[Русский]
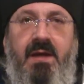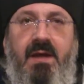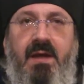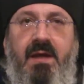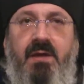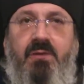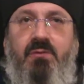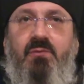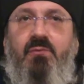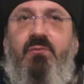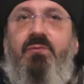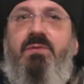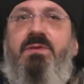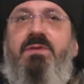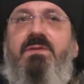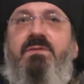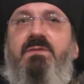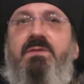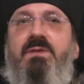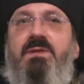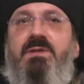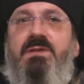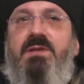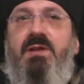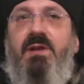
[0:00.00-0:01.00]
эту
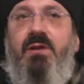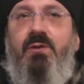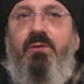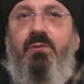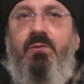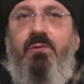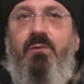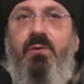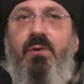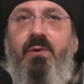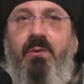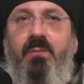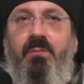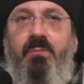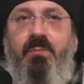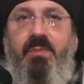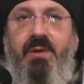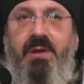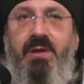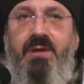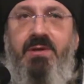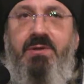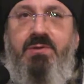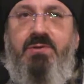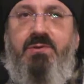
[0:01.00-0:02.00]
удивительную
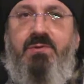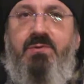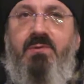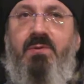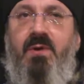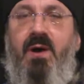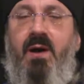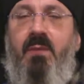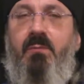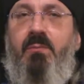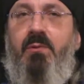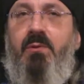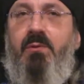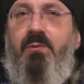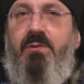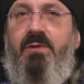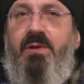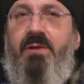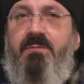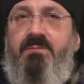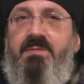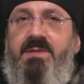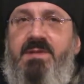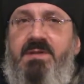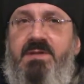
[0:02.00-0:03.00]
притчу о
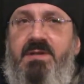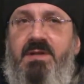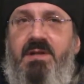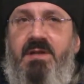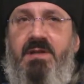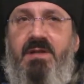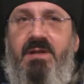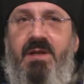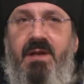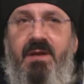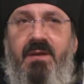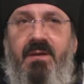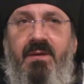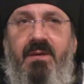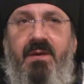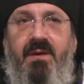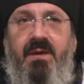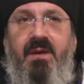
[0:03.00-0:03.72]
блудном сыне,